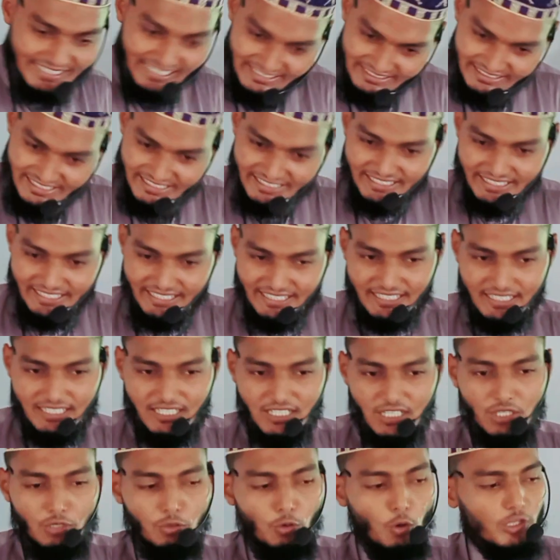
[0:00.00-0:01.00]
এইখান থেকে
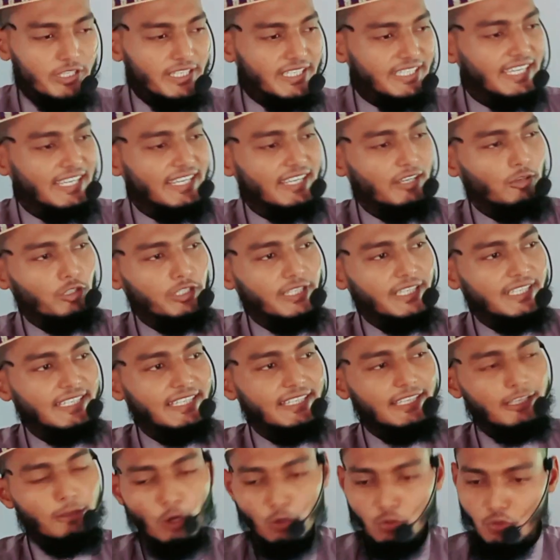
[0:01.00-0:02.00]
অনেকে অনেককে
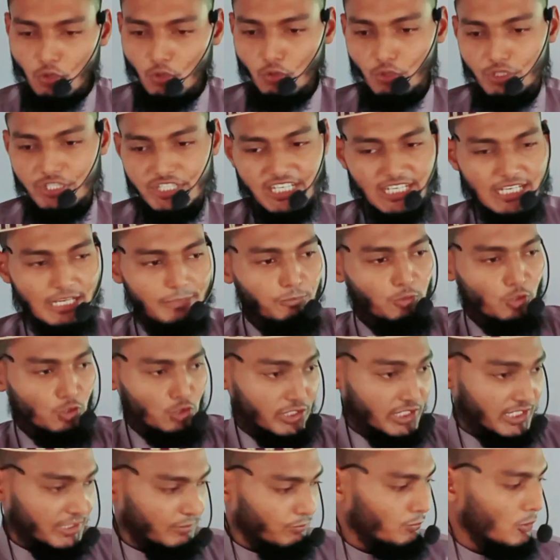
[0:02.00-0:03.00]
লক্ষ্য করি যারা
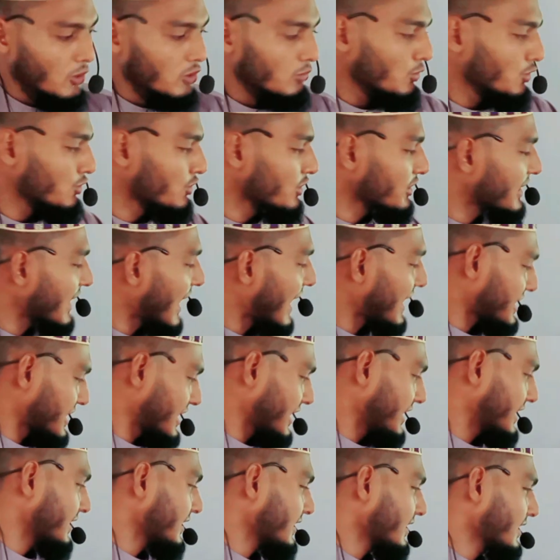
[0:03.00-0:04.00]
পরে পরবর্তীতে
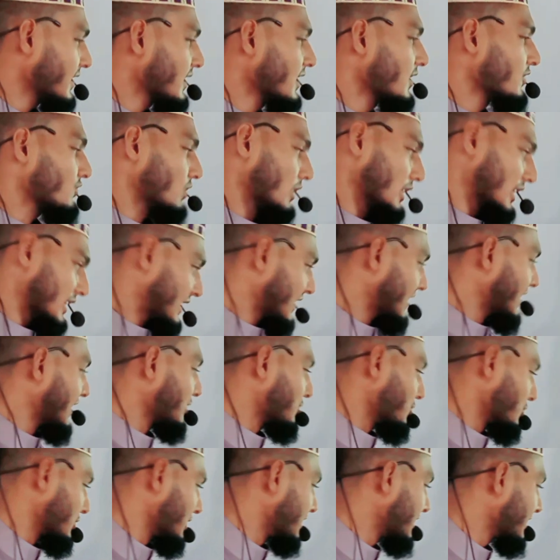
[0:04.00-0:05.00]
আসেন সলাত
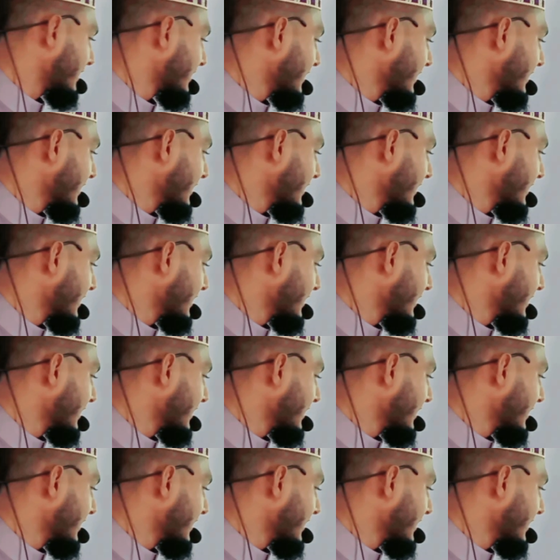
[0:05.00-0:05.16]
আদায় করেন